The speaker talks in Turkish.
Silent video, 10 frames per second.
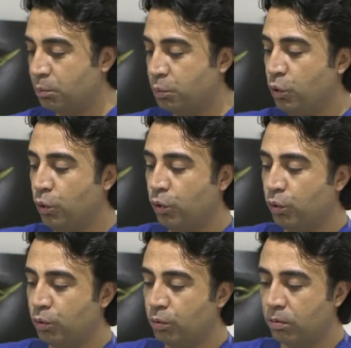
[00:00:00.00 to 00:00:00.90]
Bu
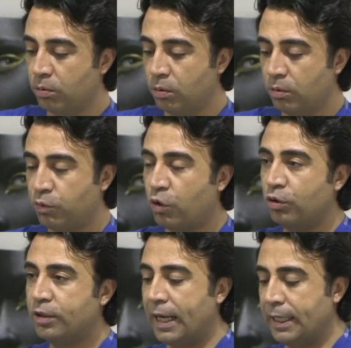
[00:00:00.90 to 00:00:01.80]

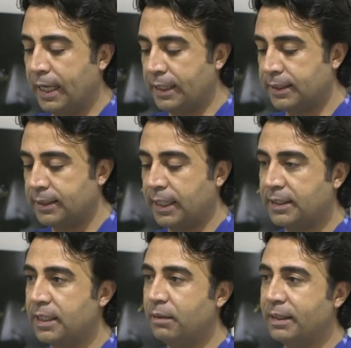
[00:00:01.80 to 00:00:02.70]
frontal kas,
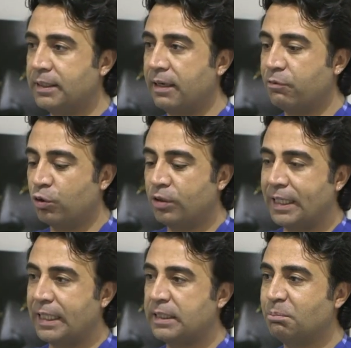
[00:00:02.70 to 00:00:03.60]
saçları besleyen frontal
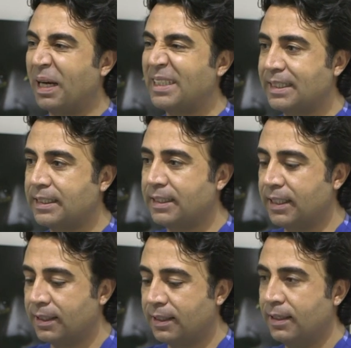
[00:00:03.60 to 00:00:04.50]
kasın
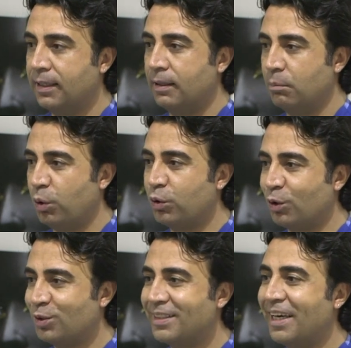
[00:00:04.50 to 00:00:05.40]
baskısını
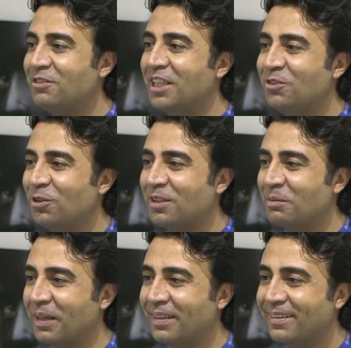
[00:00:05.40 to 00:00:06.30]
botoks gevşetiyor
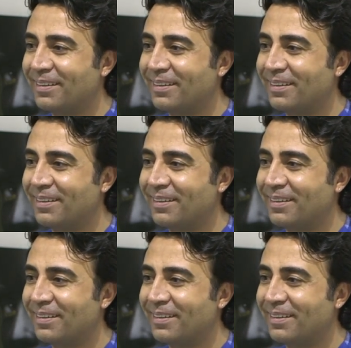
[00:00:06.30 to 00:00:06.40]
tabi.